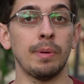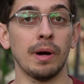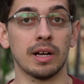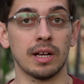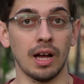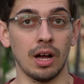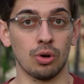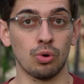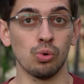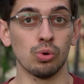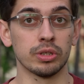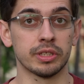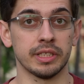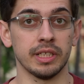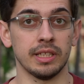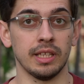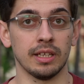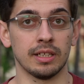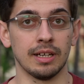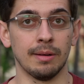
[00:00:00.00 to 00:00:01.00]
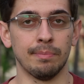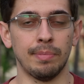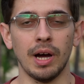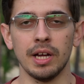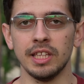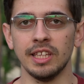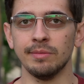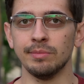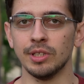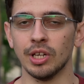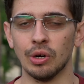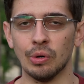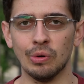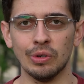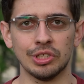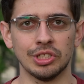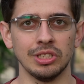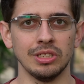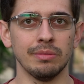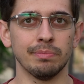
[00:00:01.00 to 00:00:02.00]
пока курс этой компании мне
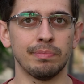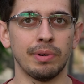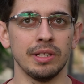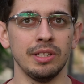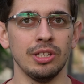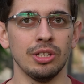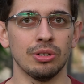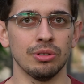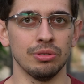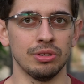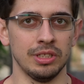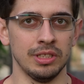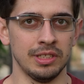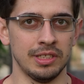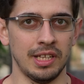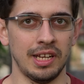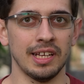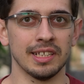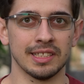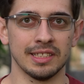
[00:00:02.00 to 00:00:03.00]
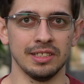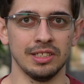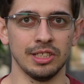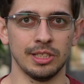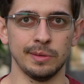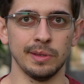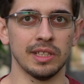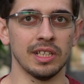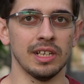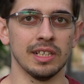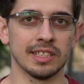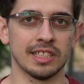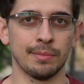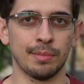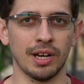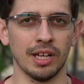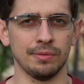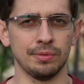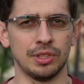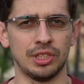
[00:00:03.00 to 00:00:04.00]
очень импонирует. Интересно действительно
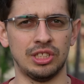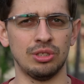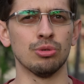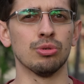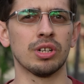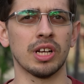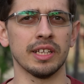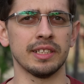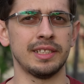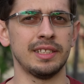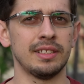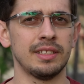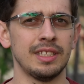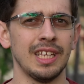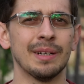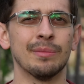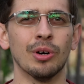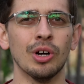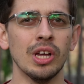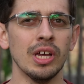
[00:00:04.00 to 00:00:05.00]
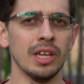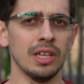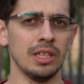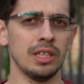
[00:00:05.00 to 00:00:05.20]
собрать всю экосистему.